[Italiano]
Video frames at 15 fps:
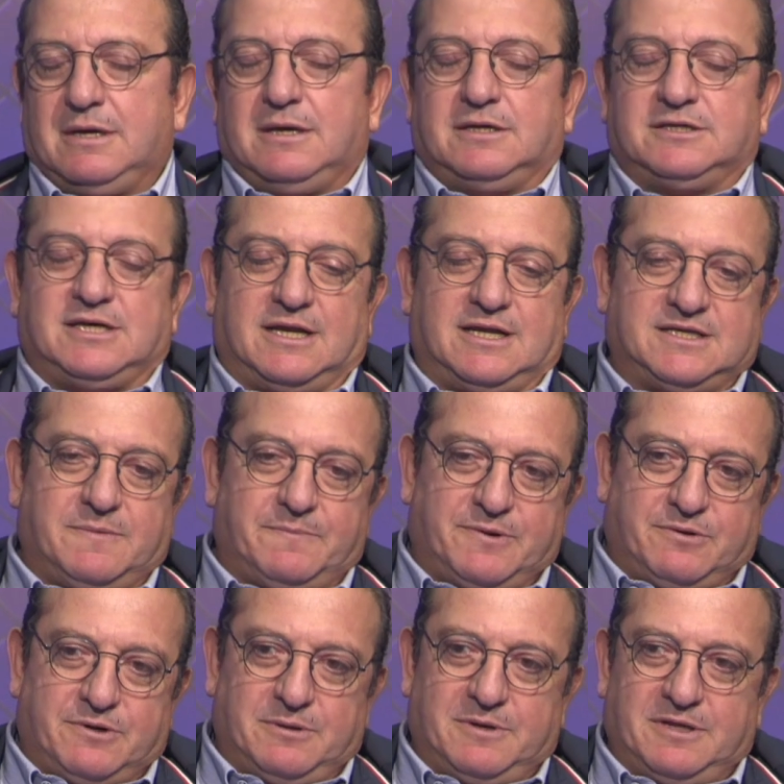stare sempre
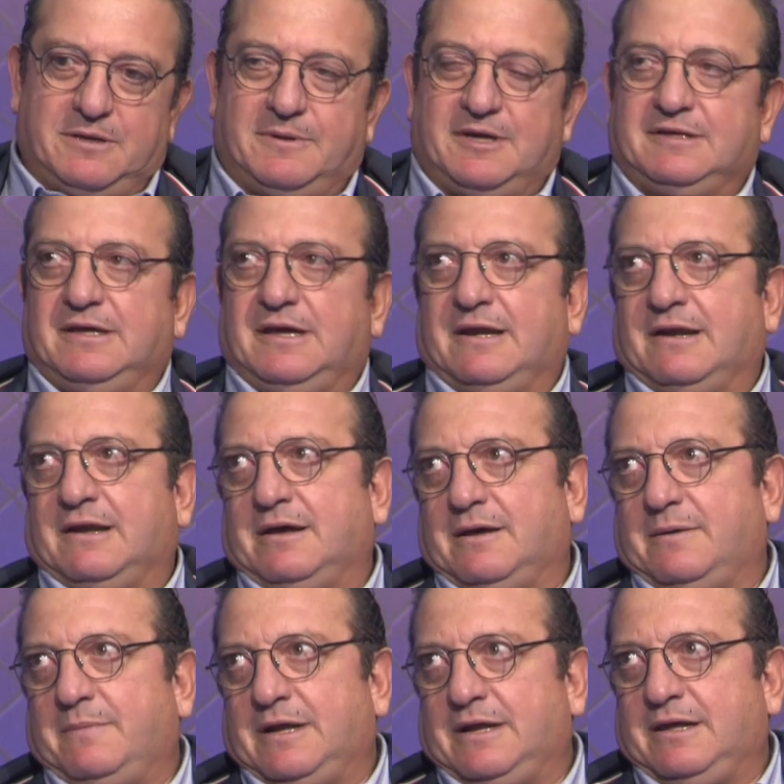con i piedi per terra,
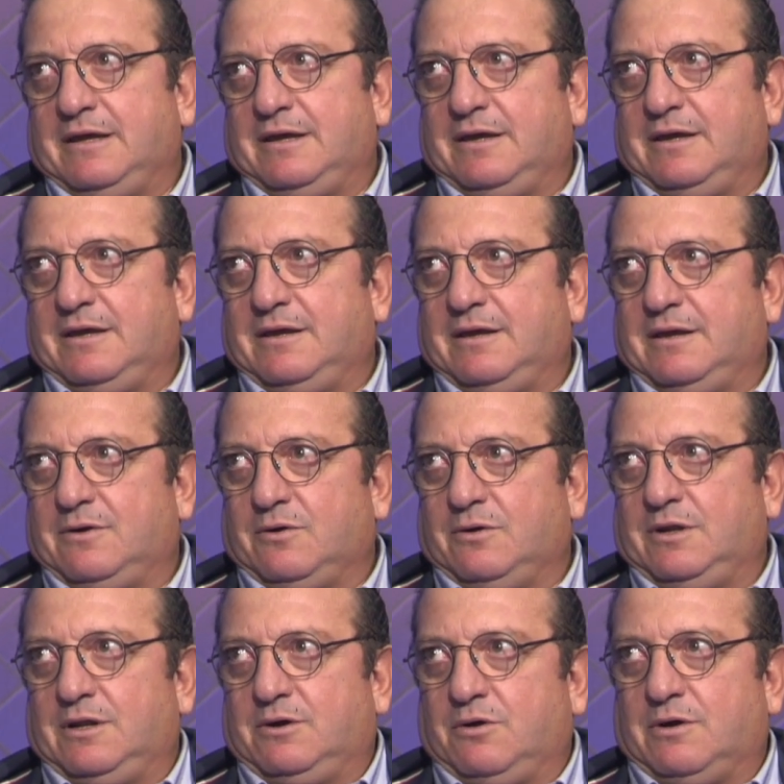ma lì
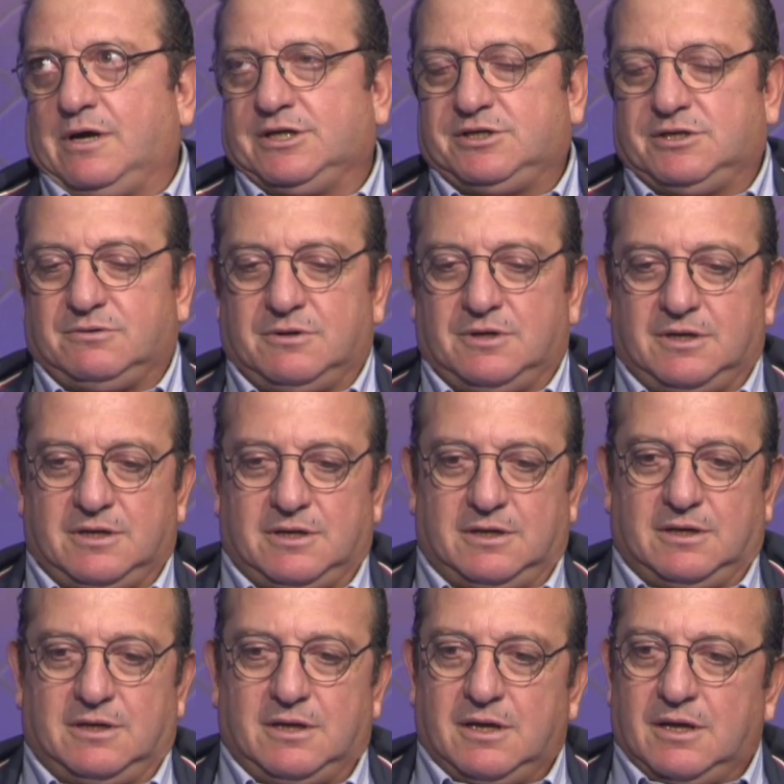il coach con
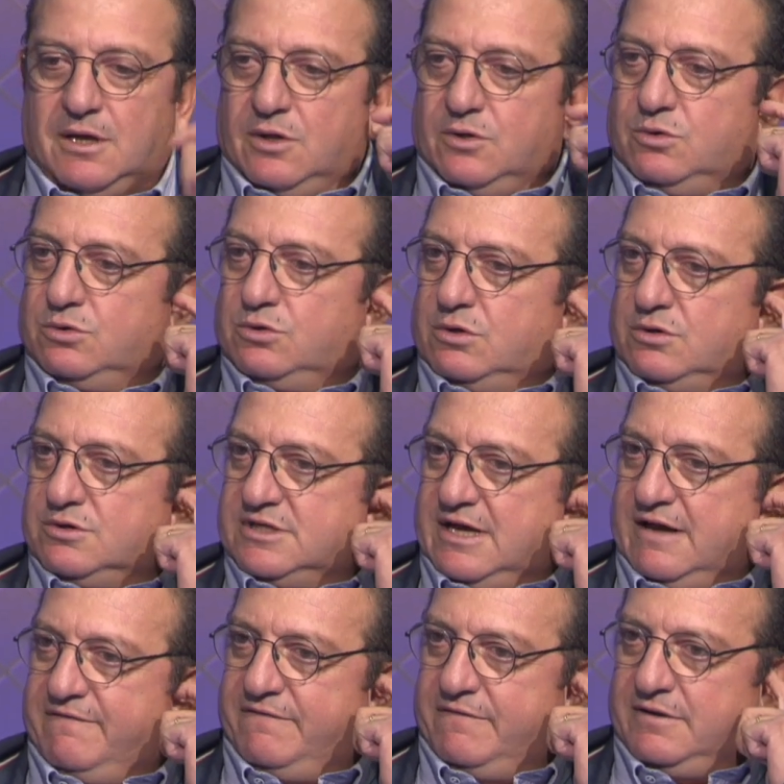eh, tutto lo
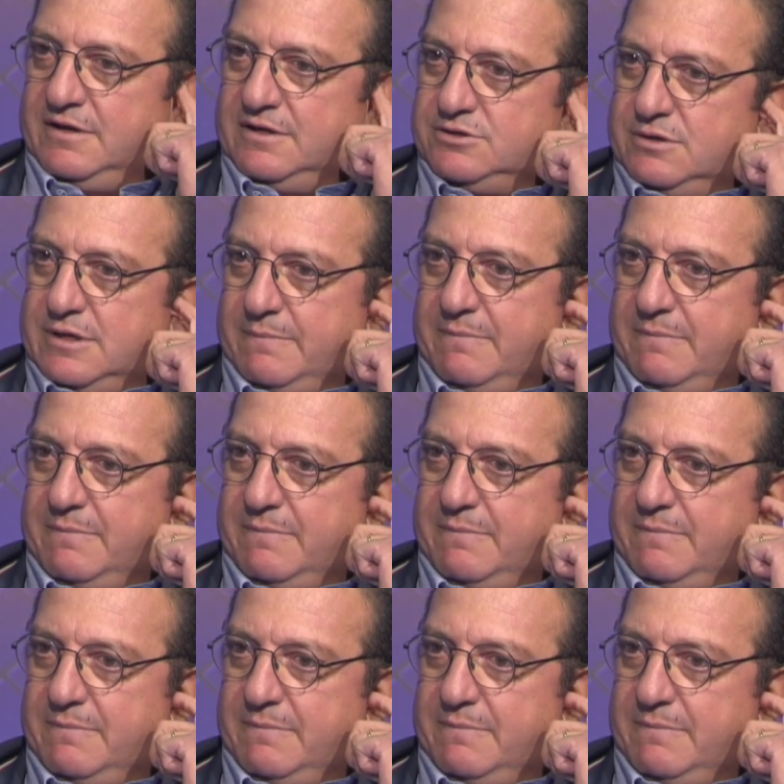staff eh, sono